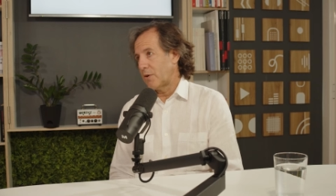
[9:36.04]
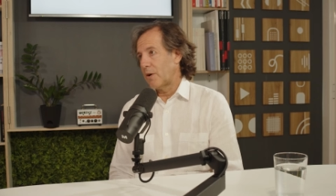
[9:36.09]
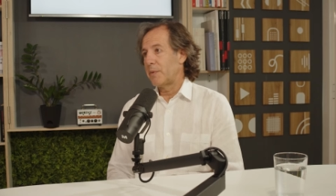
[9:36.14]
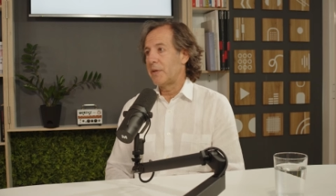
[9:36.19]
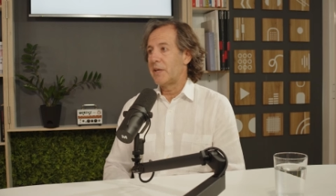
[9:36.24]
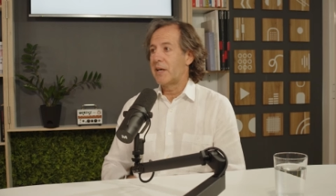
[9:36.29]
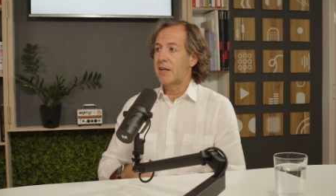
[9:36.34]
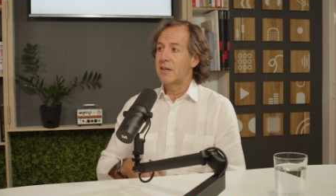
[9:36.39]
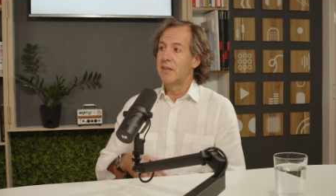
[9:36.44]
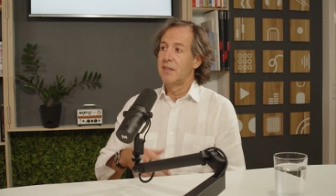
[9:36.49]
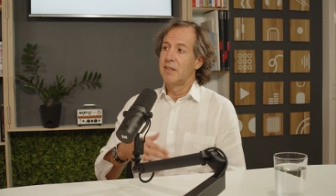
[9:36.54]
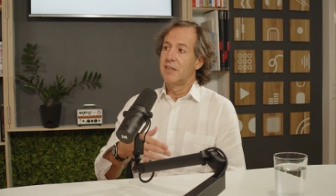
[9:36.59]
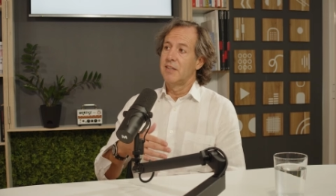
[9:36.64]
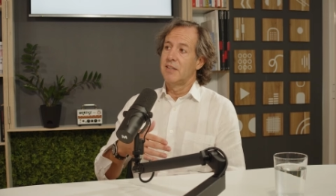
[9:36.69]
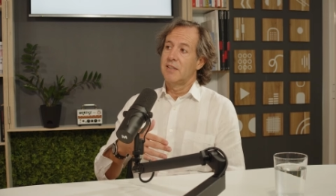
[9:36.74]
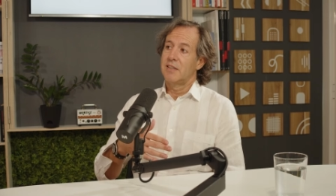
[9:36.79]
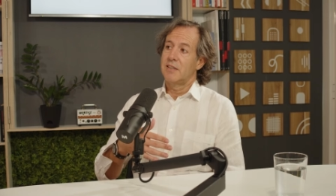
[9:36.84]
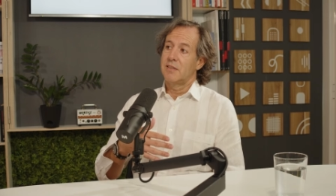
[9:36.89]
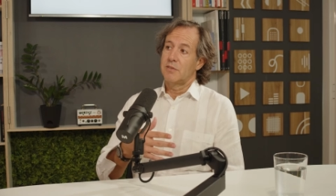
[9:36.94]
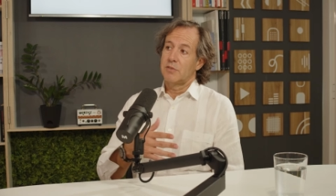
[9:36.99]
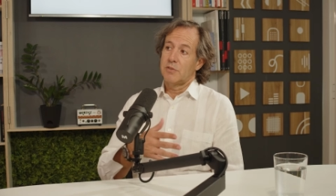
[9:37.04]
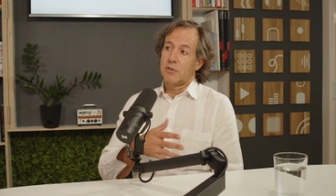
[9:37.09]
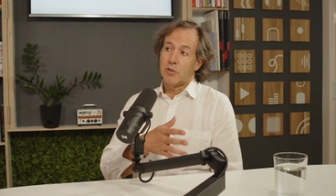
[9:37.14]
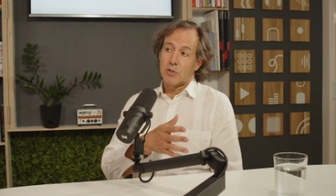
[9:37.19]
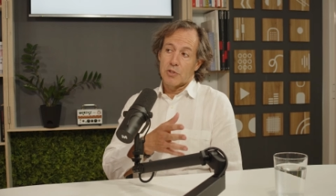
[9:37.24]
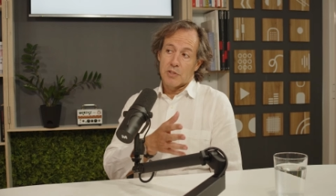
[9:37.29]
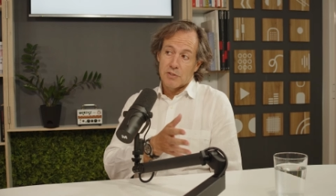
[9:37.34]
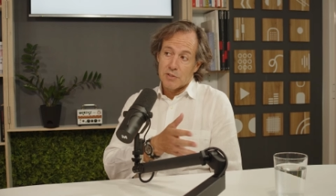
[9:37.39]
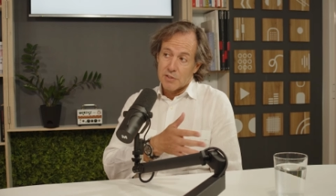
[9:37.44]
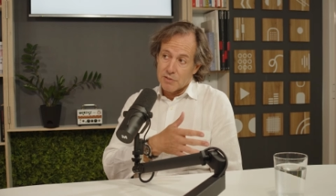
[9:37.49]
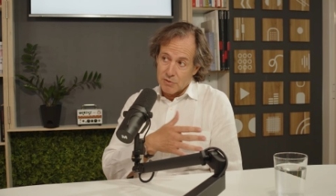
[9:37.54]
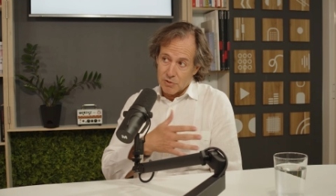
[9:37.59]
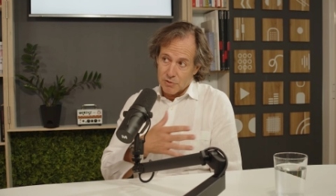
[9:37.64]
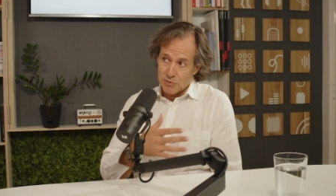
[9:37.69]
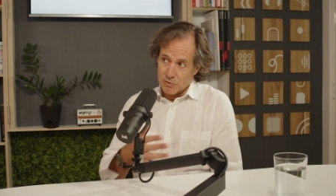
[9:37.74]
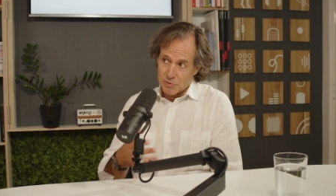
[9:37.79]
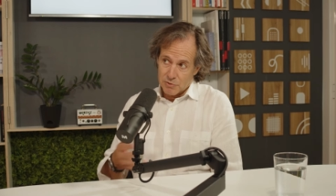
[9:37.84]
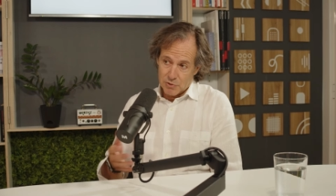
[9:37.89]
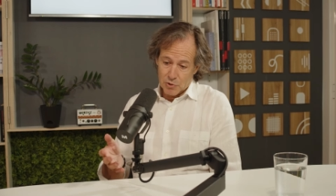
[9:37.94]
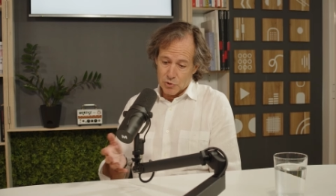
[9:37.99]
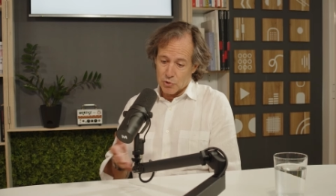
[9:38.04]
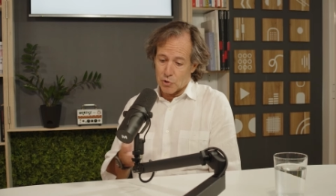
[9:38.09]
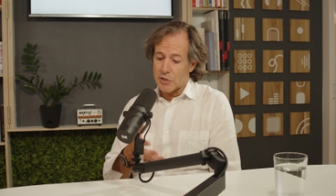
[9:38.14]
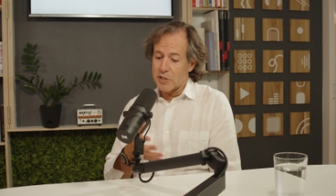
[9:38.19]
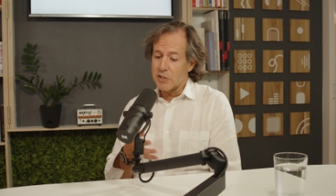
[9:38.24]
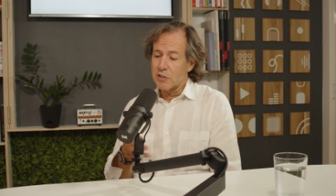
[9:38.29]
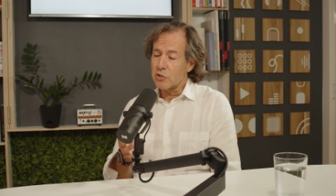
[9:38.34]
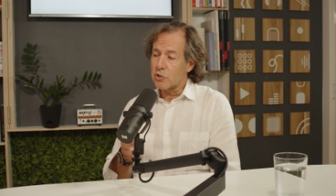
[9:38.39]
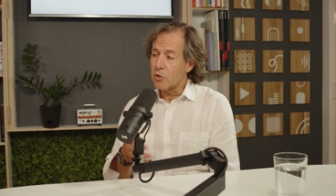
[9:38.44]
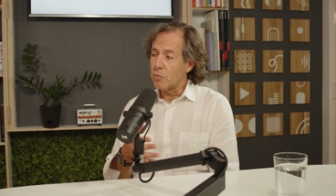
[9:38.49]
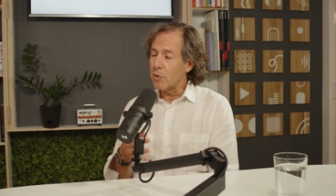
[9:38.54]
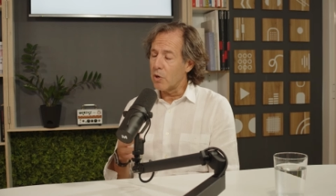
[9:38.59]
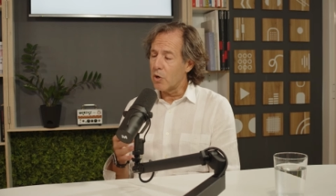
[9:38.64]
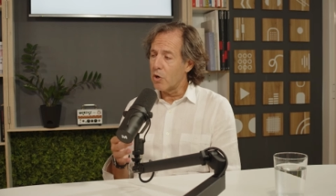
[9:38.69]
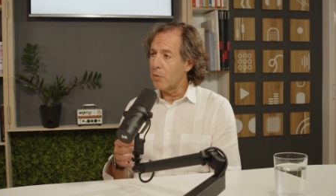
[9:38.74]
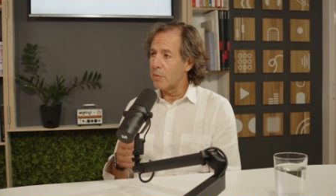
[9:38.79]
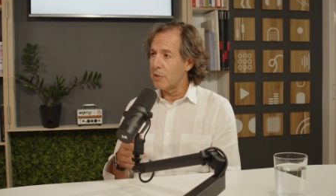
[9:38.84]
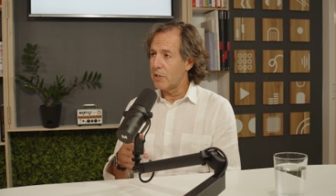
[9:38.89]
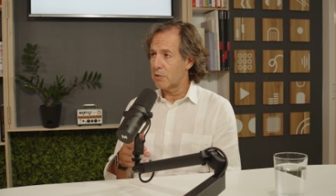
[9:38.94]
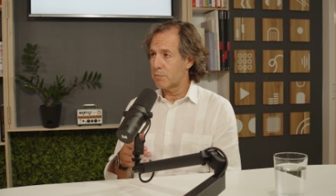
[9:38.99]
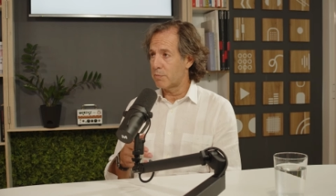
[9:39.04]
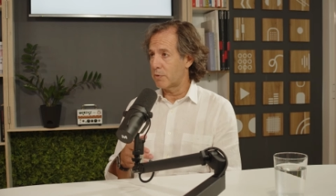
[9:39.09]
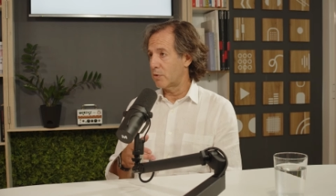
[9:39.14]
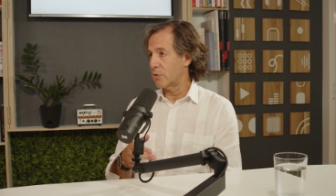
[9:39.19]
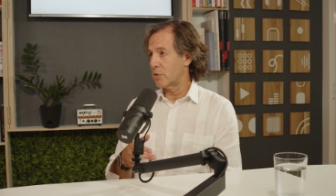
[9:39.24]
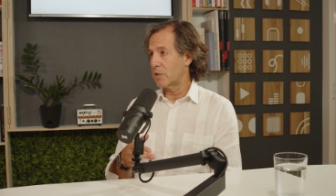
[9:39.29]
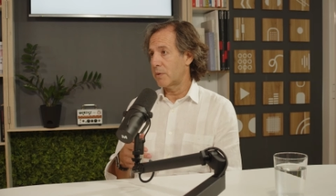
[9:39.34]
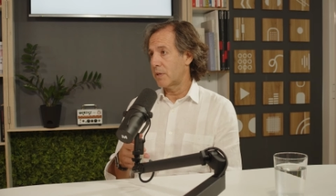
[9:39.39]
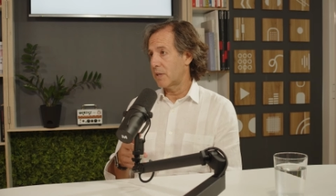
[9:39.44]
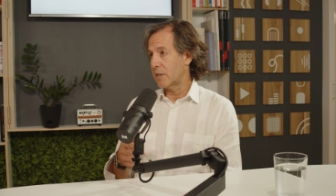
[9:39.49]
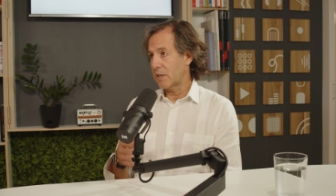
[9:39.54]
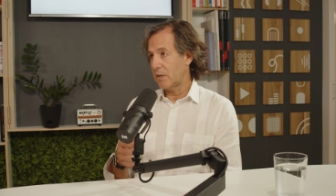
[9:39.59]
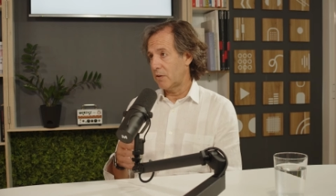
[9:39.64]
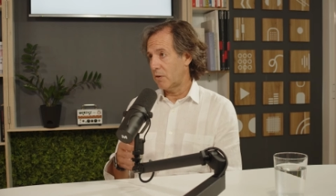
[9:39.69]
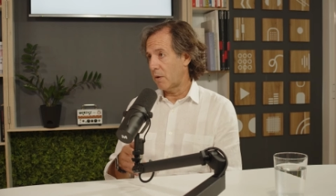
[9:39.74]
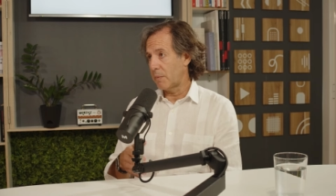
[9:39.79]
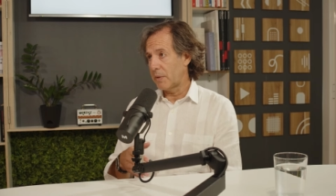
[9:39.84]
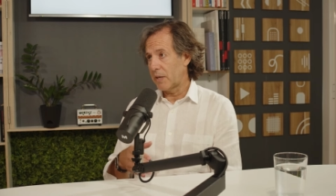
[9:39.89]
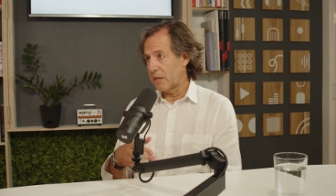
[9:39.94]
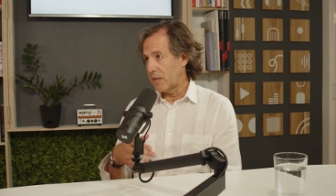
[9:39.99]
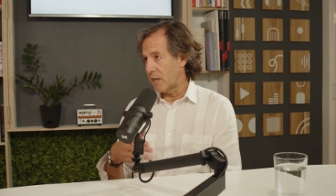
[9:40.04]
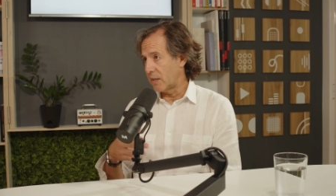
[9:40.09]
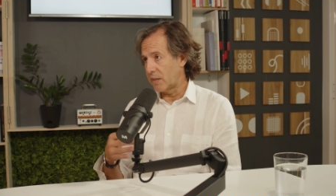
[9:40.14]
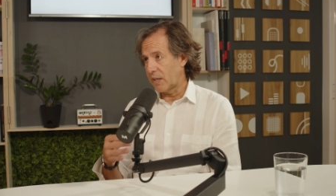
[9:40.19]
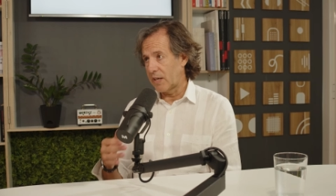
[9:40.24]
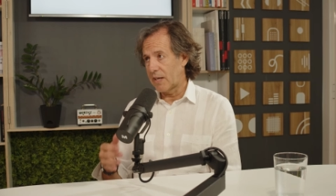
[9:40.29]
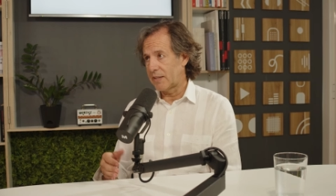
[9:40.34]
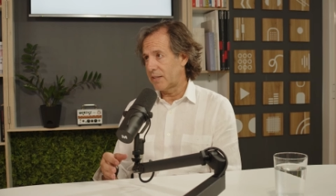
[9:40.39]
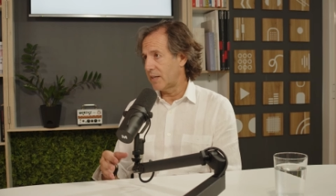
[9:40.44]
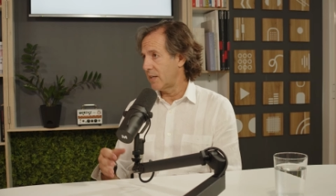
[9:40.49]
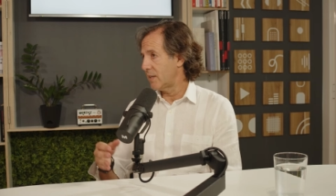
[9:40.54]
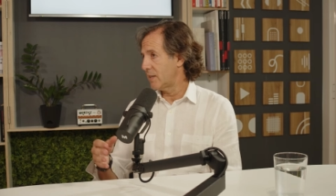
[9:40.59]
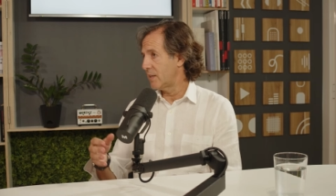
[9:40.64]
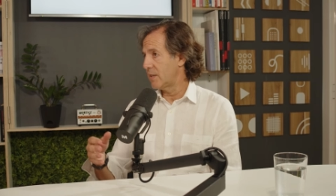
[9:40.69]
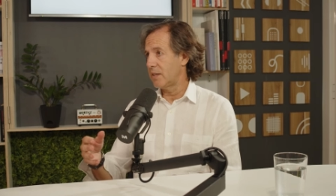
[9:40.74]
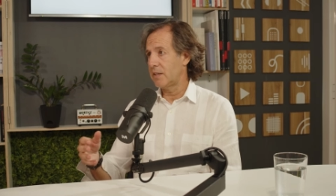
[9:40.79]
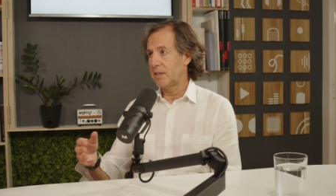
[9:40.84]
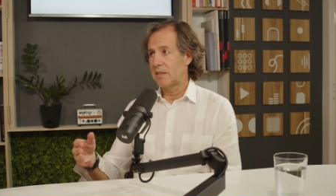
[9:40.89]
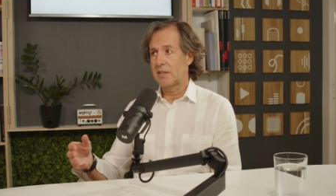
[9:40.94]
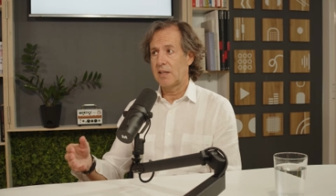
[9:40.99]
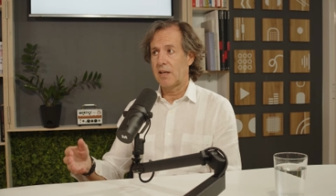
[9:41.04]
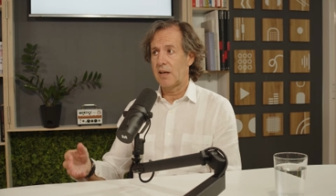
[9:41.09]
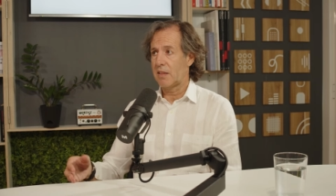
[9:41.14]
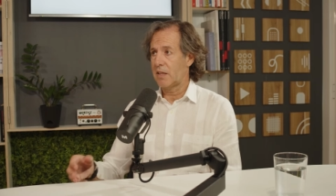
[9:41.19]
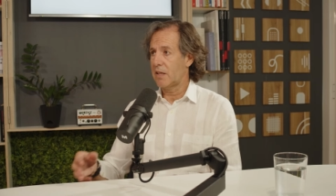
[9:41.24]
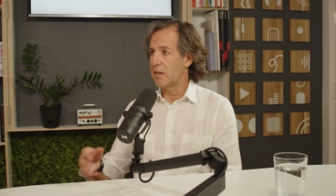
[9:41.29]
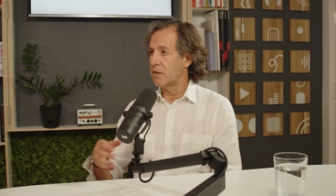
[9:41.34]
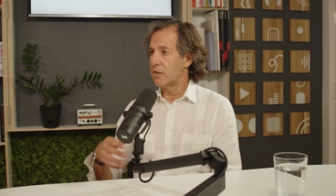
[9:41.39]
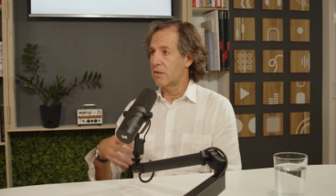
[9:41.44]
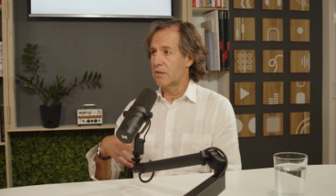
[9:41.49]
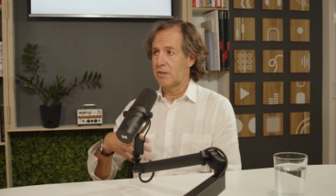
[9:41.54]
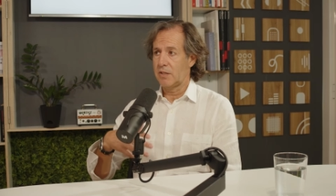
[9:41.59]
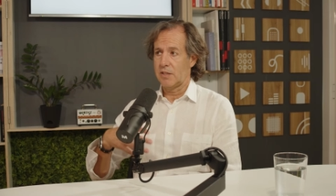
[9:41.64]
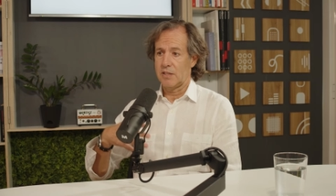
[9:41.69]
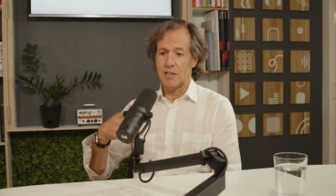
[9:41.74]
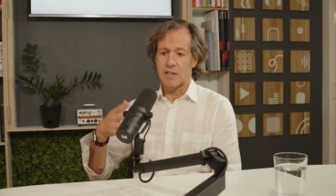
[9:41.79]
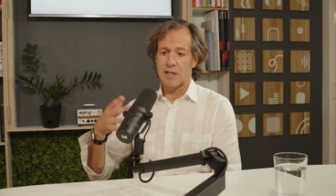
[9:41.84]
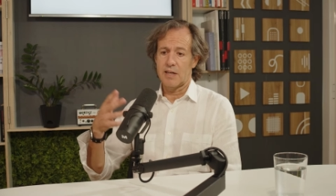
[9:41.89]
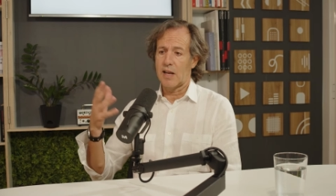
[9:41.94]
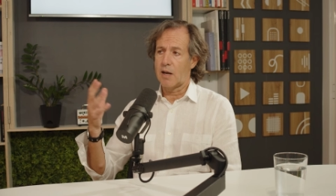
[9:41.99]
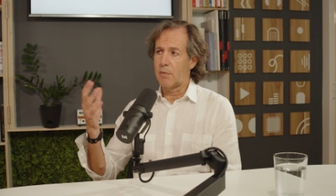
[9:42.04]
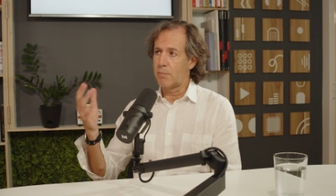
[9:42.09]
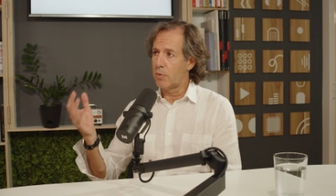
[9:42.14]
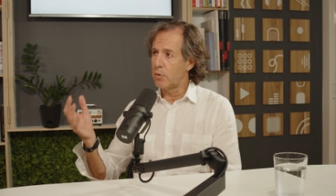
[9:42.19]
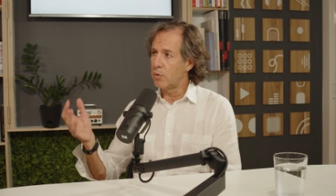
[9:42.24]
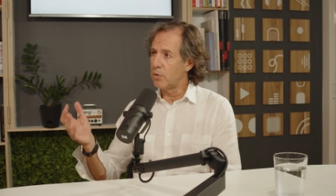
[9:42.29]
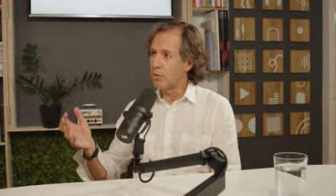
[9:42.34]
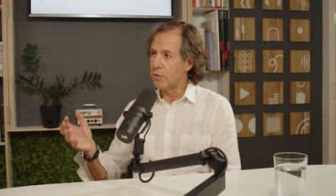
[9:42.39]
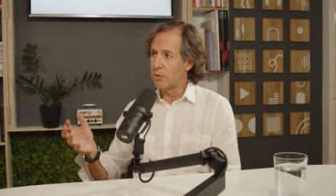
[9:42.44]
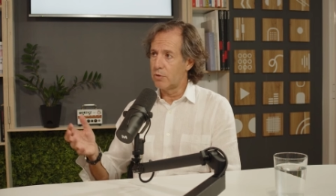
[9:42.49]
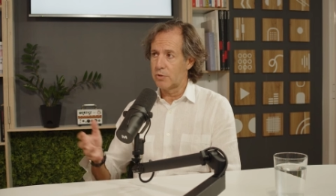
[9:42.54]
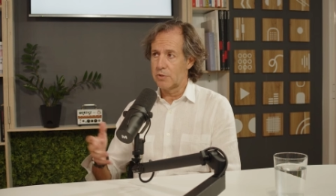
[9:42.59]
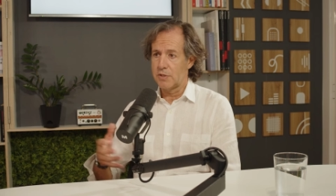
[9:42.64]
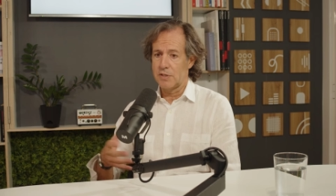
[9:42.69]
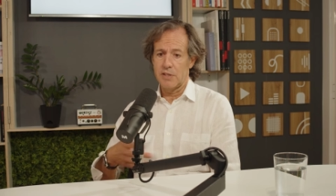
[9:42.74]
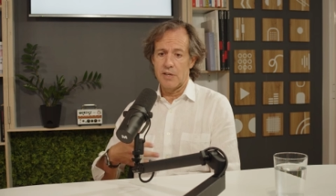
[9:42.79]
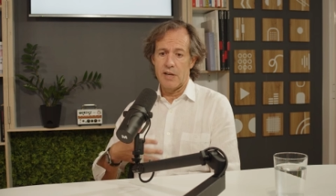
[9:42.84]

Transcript: había si los, si los, oyentes son muy jóvenes, pues no sabrán que no había ni Antena 3, ni Telecinco, ni Canal ni Netflix. ni